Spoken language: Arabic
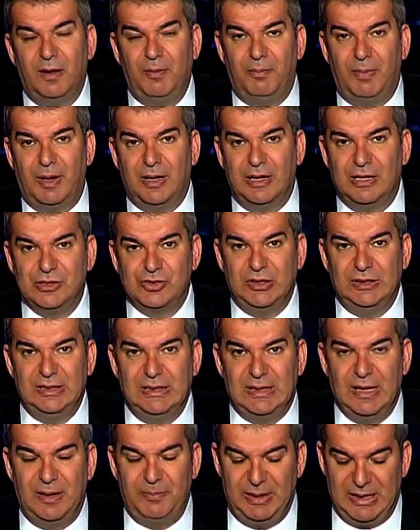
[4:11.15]
مرة
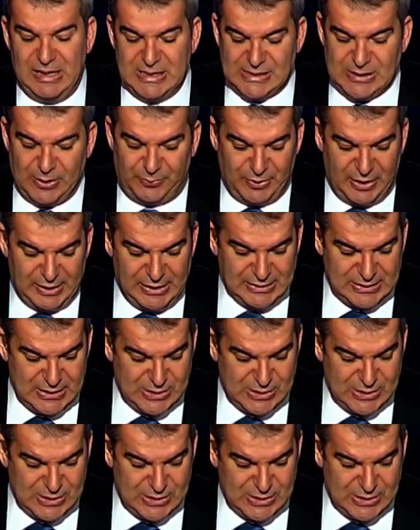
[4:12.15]
جديدة من السفارة